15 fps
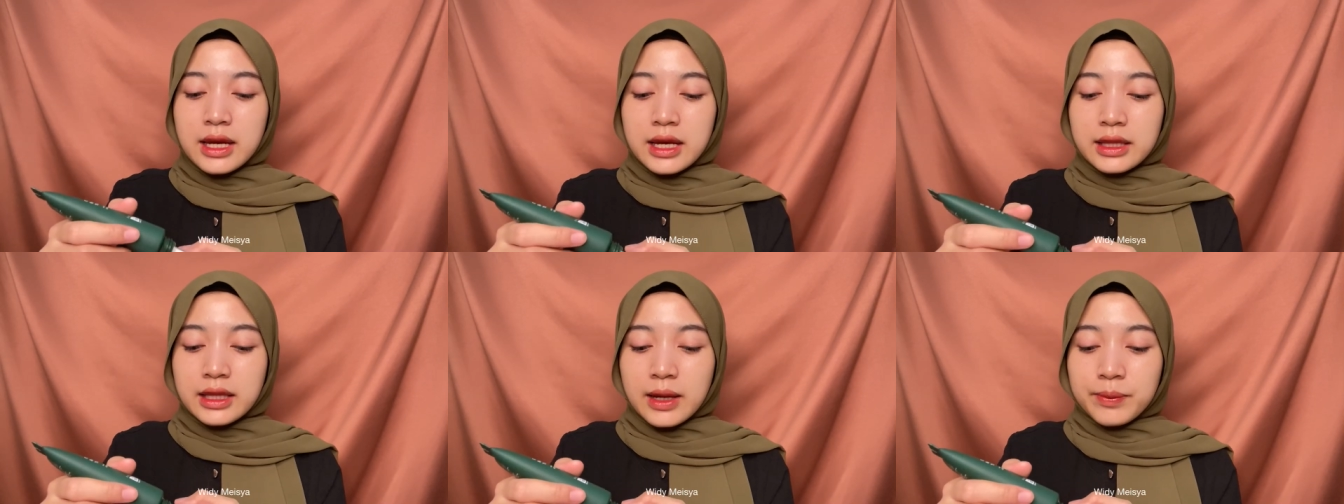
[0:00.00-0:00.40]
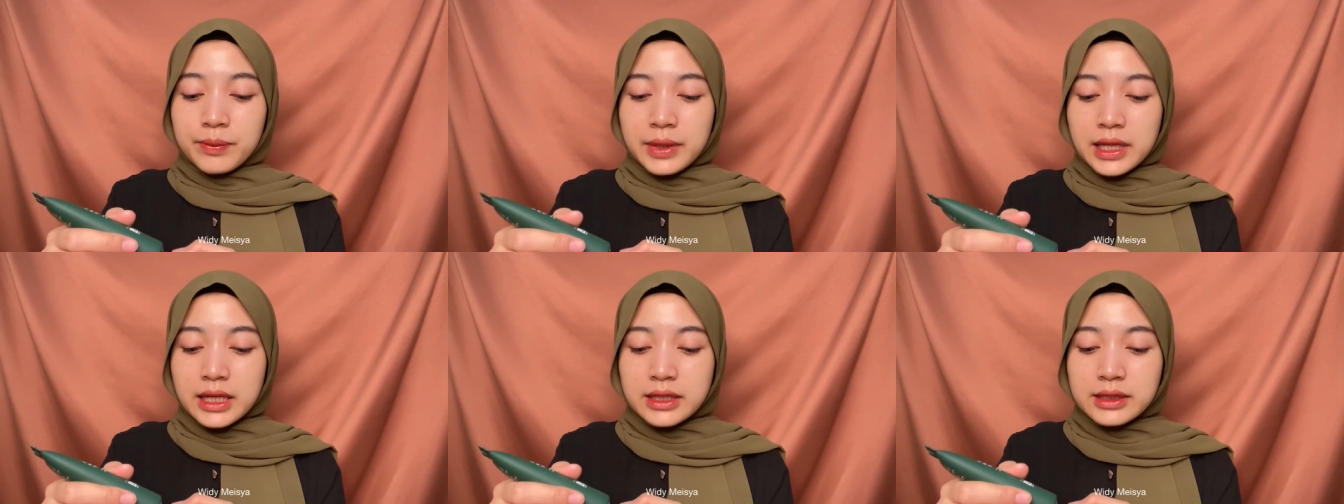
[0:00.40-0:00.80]

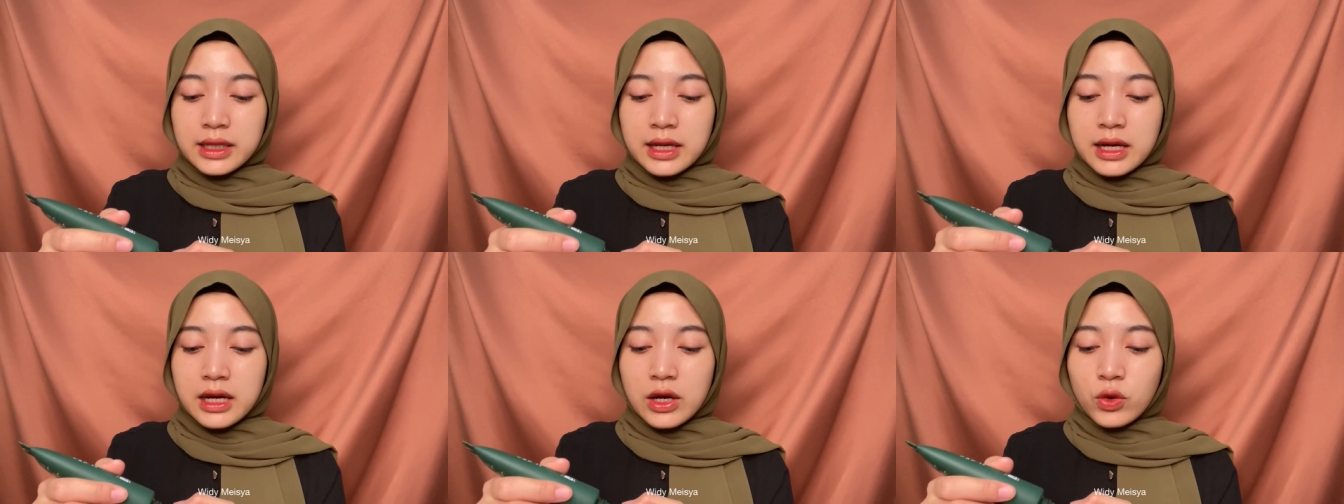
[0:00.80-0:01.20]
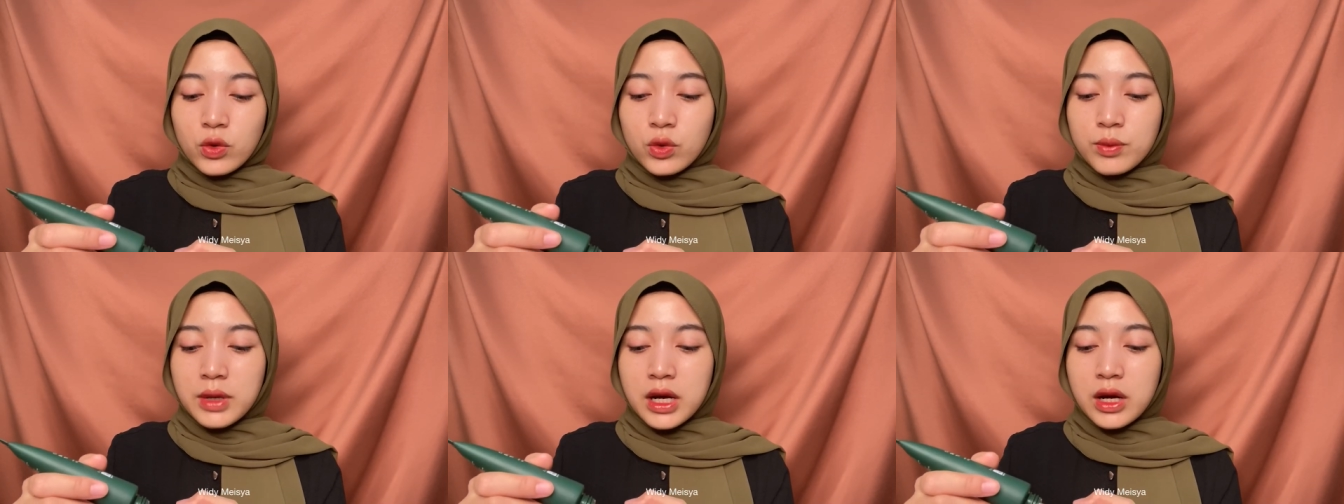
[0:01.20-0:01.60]
tapi sekarang aku
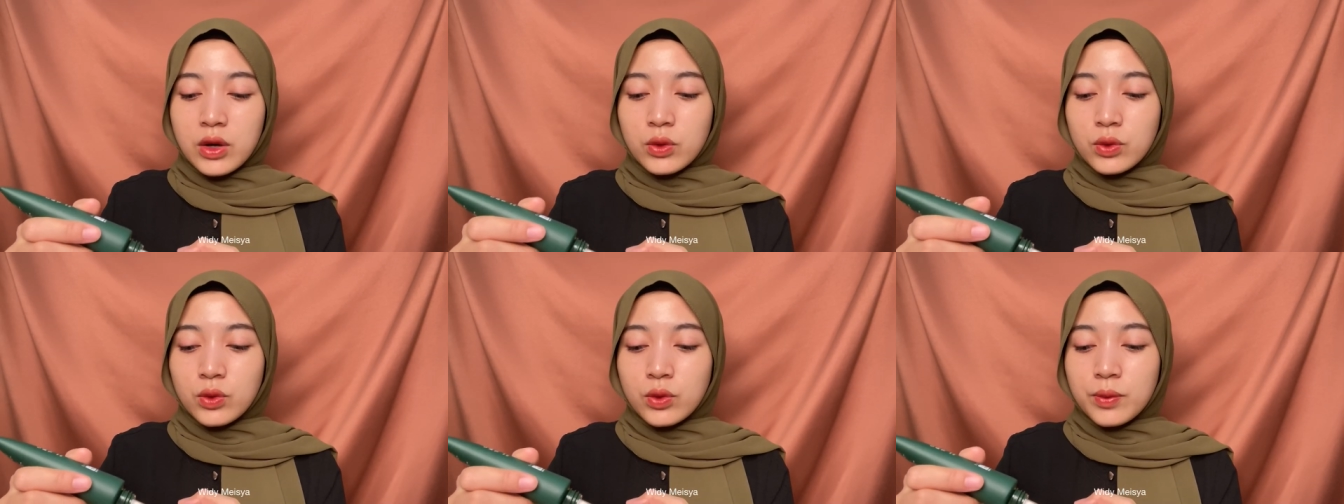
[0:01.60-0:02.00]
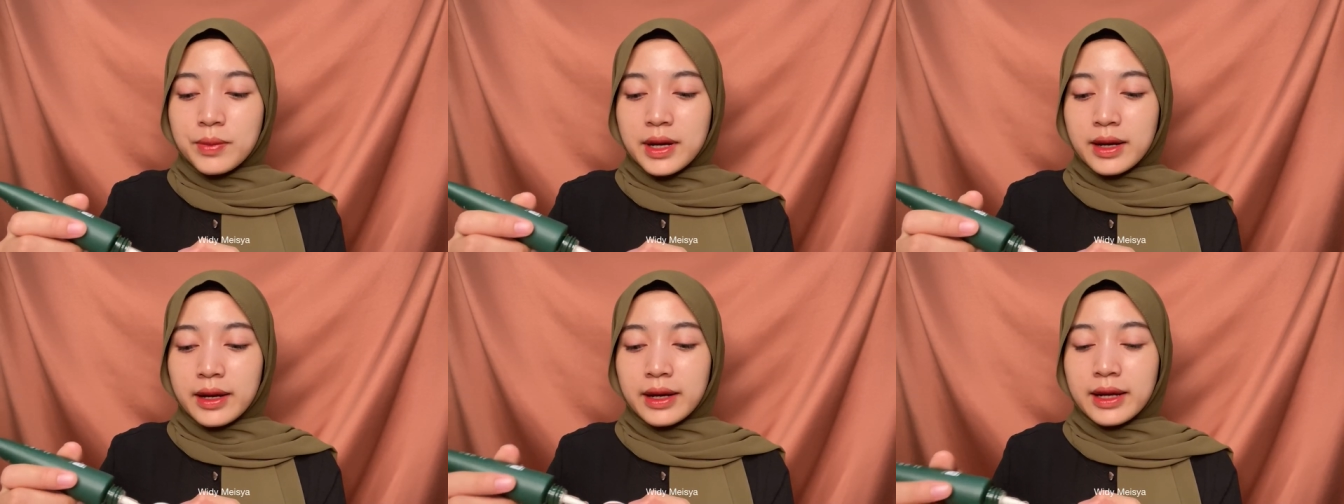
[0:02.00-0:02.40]
mau
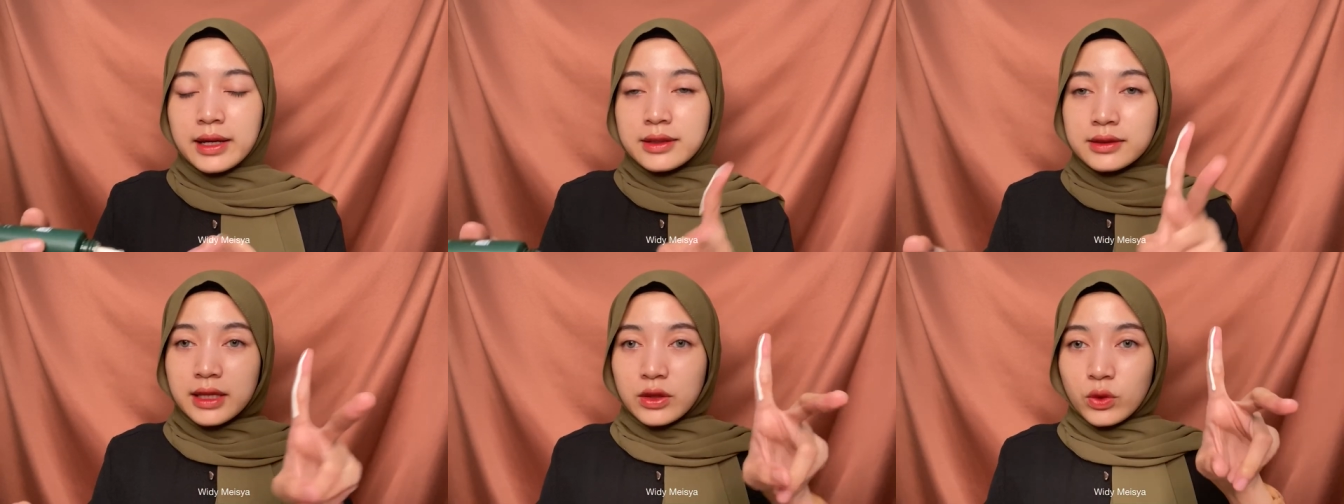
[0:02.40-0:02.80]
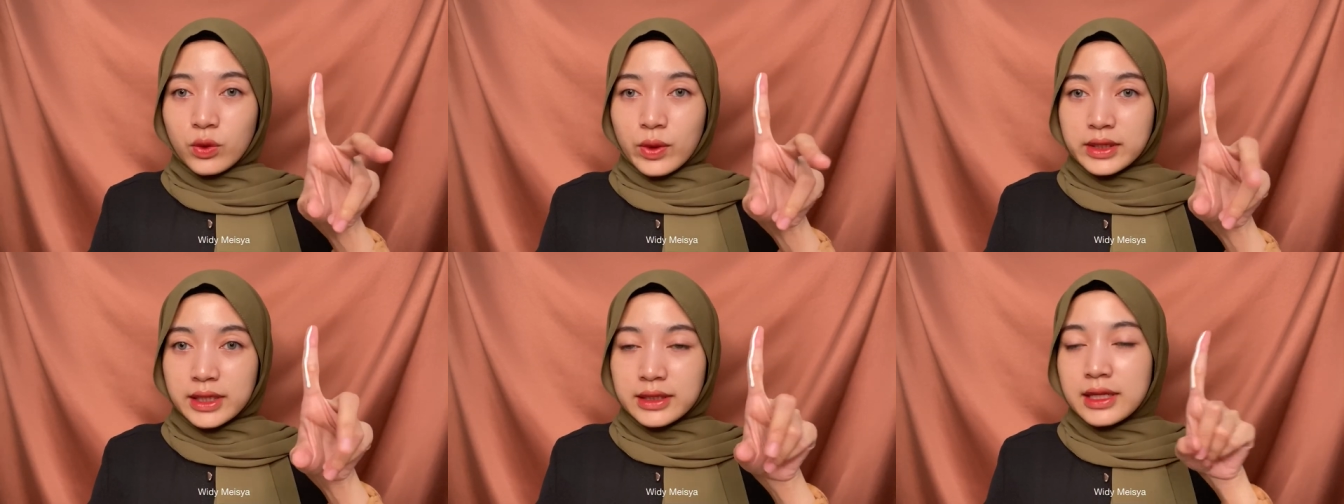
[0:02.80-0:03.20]
pakai satu
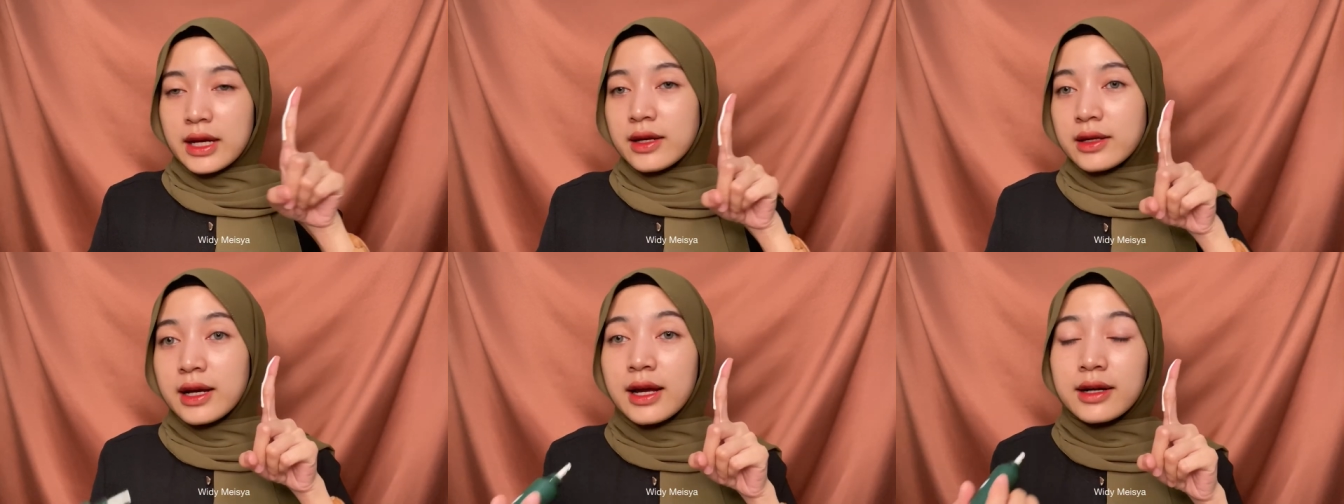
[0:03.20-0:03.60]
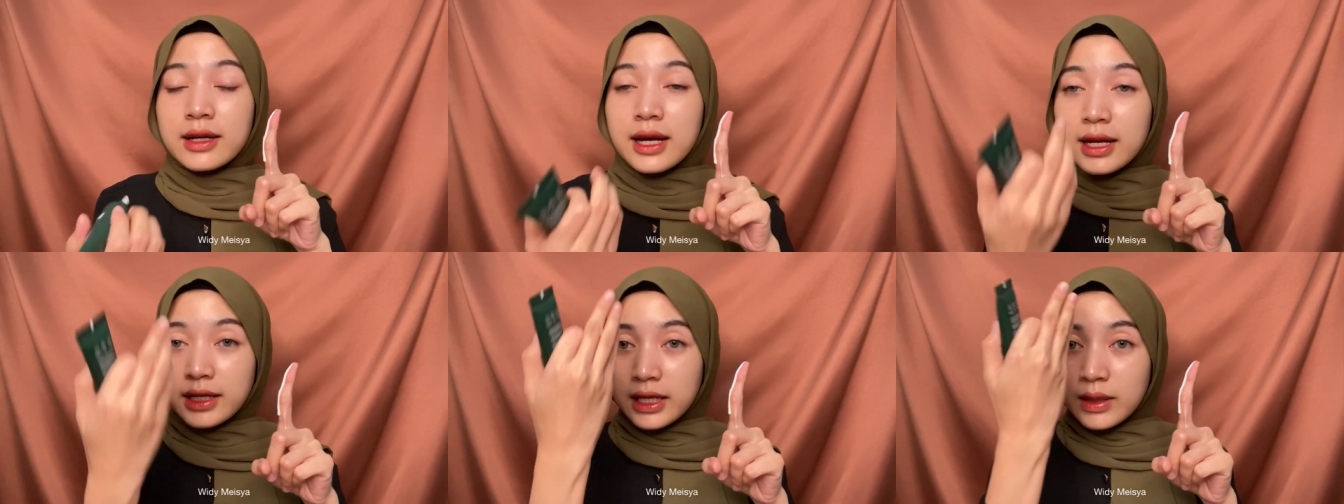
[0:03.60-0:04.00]
ruas aja,
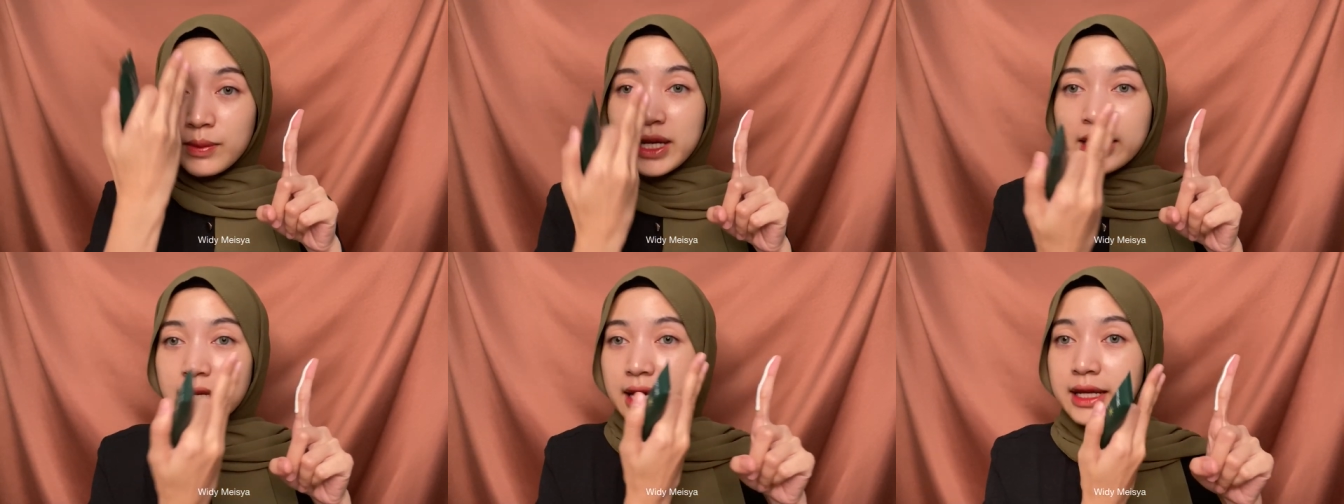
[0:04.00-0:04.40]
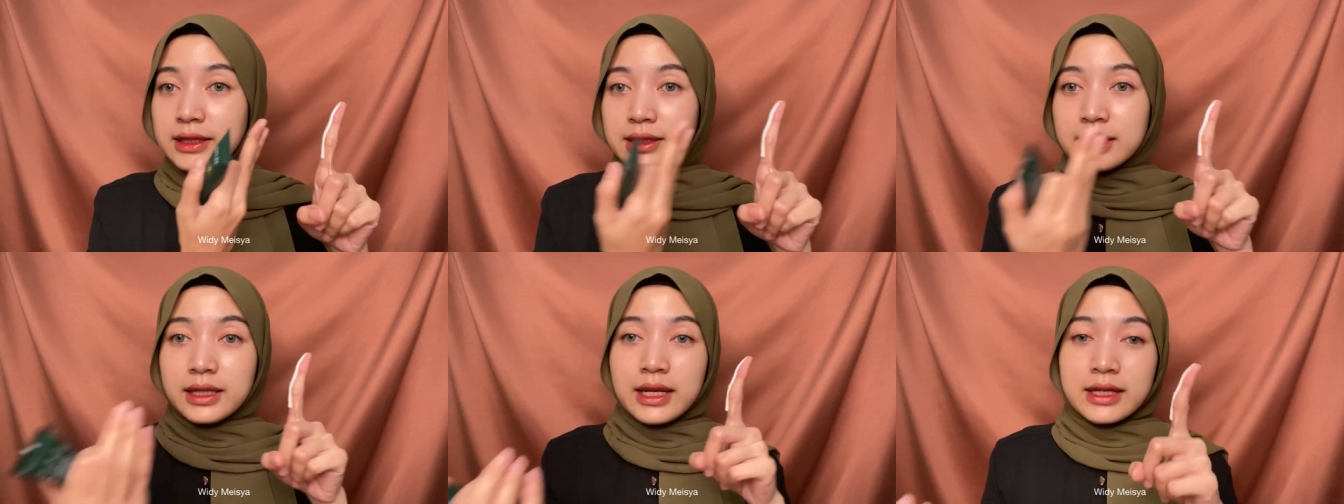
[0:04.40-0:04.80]
karena di bagian
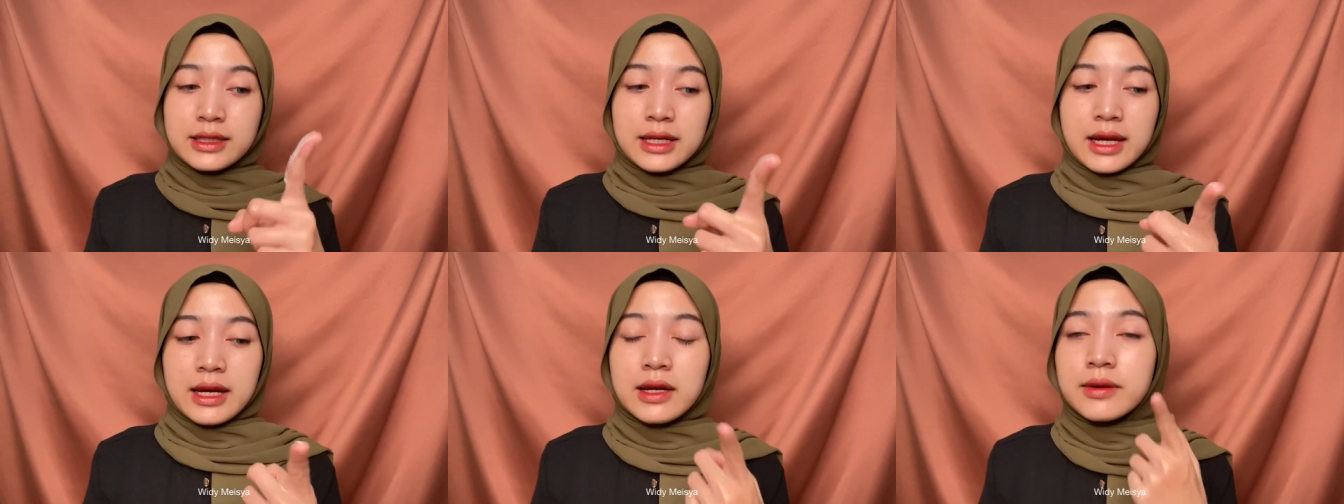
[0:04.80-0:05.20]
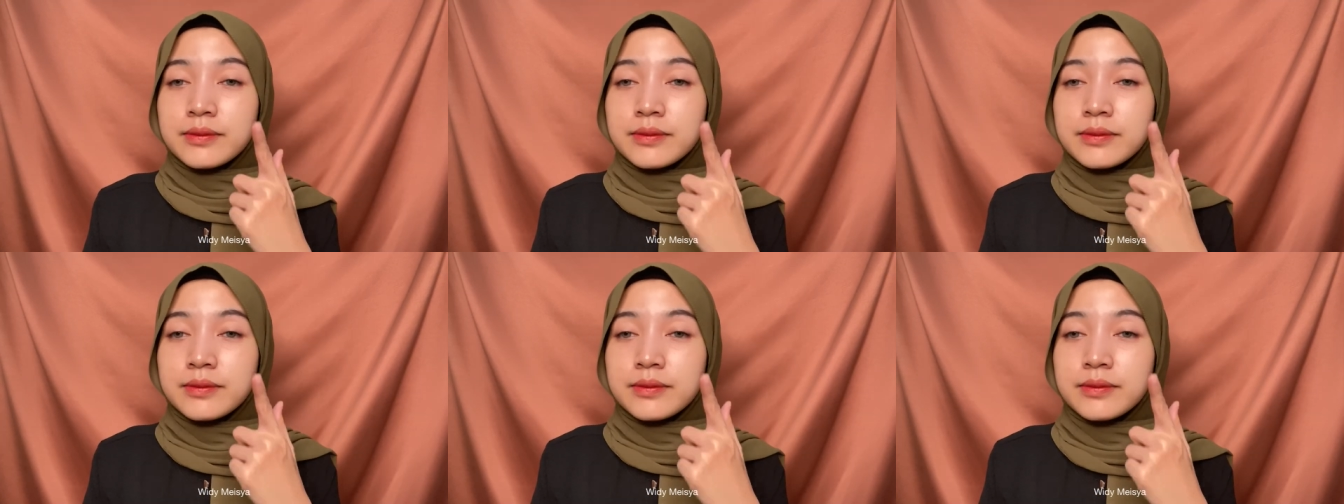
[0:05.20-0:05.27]
sini aja ya.